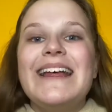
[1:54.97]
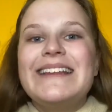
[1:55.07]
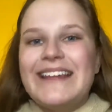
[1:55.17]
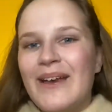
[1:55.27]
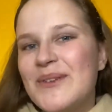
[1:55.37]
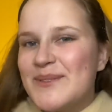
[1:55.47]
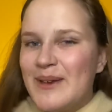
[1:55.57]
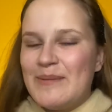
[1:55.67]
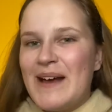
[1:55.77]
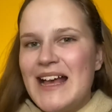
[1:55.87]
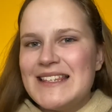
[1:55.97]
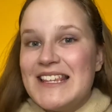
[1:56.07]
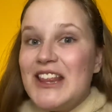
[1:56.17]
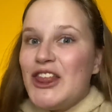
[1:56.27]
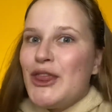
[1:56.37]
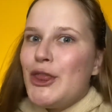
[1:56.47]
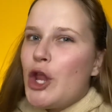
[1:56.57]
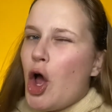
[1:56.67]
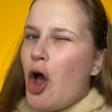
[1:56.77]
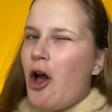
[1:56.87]
Temos uma base
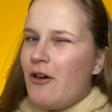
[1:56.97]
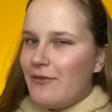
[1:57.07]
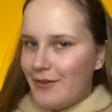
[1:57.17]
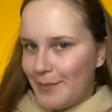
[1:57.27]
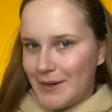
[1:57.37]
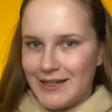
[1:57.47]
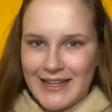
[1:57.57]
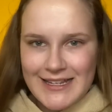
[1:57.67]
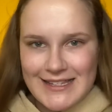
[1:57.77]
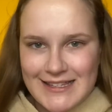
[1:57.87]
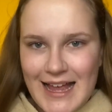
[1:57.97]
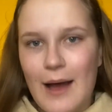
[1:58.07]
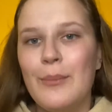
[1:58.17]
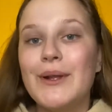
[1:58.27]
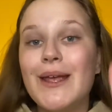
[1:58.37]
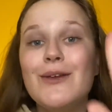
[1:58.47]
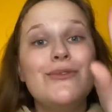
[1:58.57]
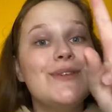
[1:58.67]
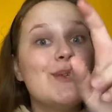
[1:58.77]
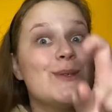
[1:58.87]
nova para testar. Por que, que eu
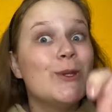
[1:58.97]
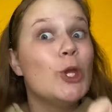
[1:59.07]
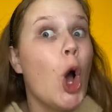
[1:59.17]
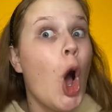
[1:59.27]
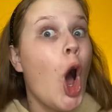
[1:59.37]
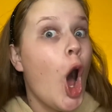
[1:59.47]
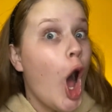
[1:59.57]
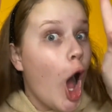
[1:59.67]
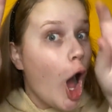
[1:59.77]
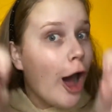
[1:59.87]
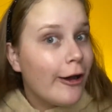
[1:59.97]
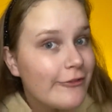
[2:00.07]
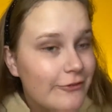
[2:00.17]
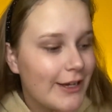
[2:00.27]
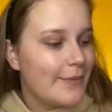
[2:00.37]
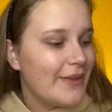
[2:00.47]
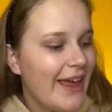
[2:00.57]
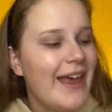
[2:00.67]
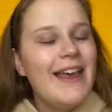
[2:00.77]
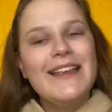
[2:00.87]
fiz essa nova?
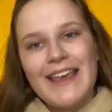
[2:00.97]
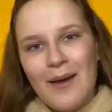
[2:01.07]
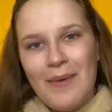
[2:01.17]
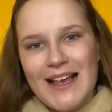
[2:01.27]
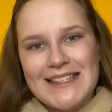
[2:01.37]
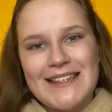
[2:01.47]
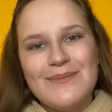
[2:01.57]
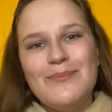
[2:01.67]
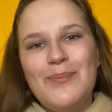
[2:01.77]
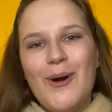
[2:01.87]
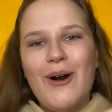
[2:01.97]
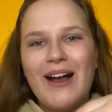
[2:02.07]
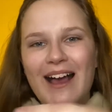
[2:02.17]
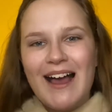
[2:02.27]
Que é a base Boca